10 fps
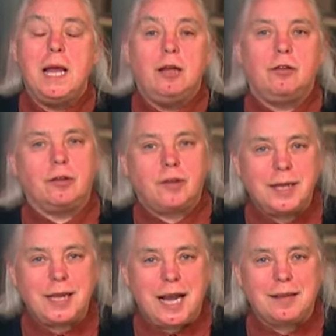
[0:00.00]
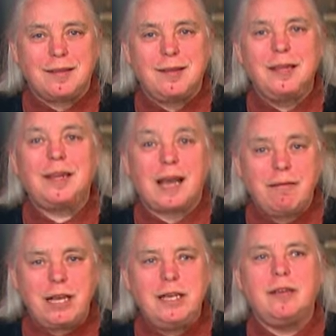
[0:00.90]
Ceci étant dit,
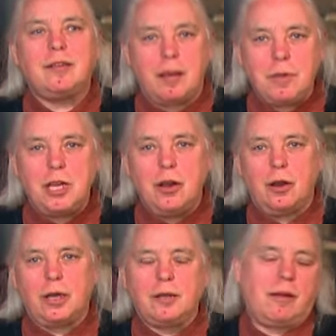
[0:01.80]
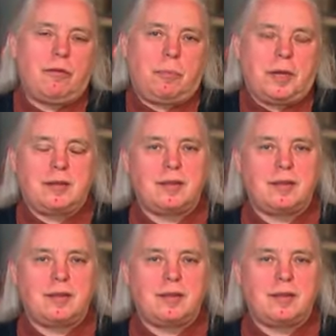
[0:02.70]
travailler, s'améliorer, ça fait partie